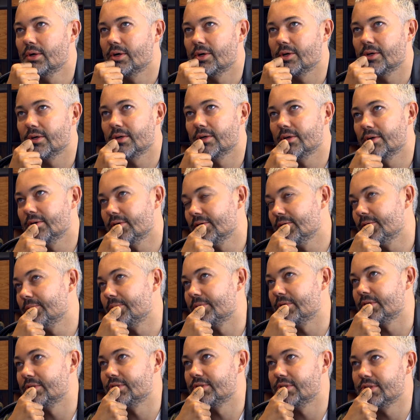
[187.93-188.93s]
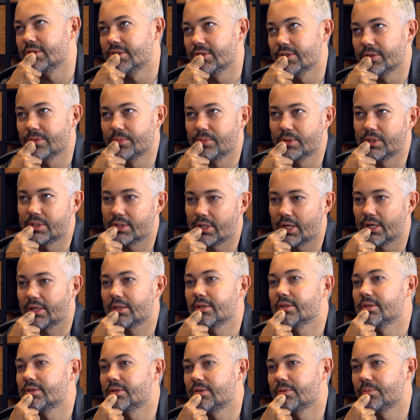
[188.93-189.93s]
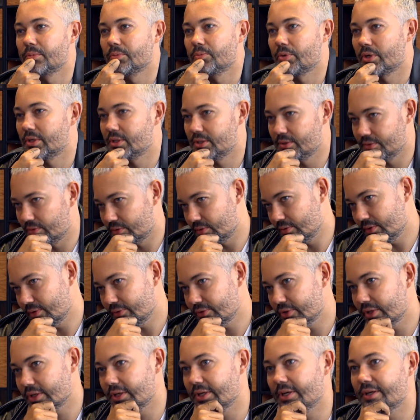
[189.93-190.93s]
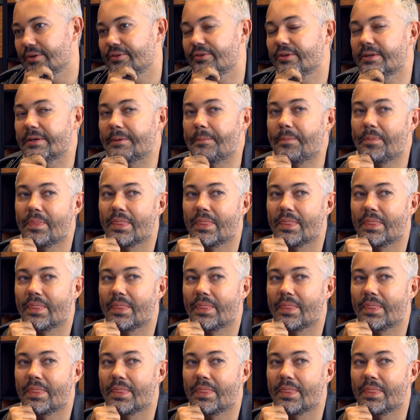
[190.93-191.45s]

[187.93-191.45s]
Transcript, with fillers: э, причине бестактности попросившего фотографии.